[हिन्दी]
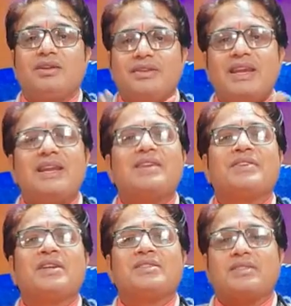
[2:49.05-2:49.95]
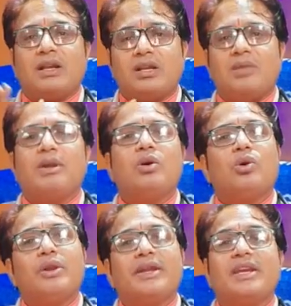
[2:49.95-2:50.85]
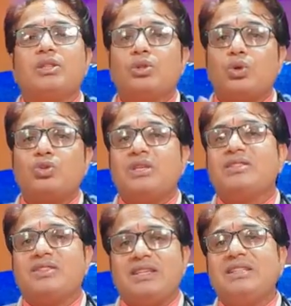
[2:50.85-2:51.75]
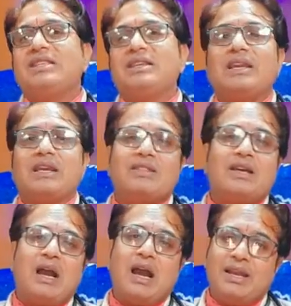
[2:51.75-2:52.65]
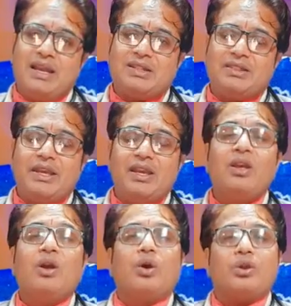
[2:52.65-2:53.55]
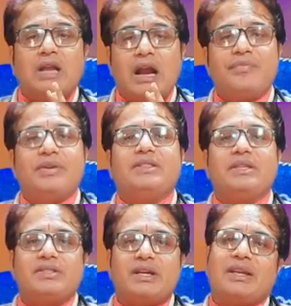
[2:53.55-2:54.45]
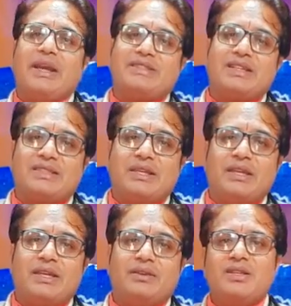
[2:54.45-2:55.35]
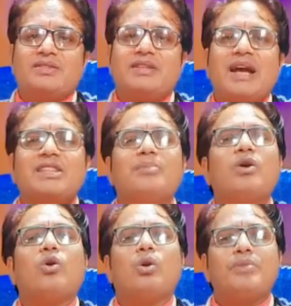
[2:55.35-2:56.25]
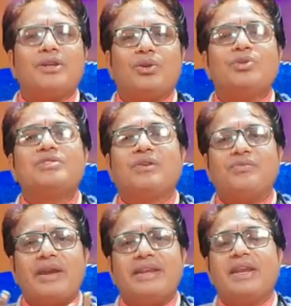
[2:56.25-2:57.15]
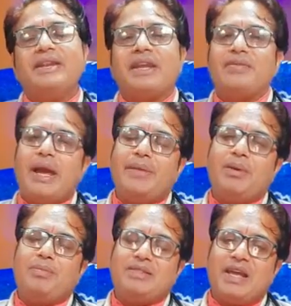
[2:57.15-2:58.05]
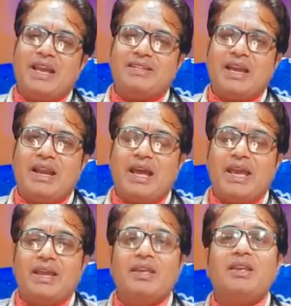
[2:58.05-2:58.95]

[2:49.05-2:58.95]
ये लक्षण संक्रमण होने के दो से तीन दिन के अंदर आने लगते हैं और काफी दिन तक रह सकते हैं साथ में ओमिक्रॉन सम वेरिएंट के बारे में बताया जा रहा है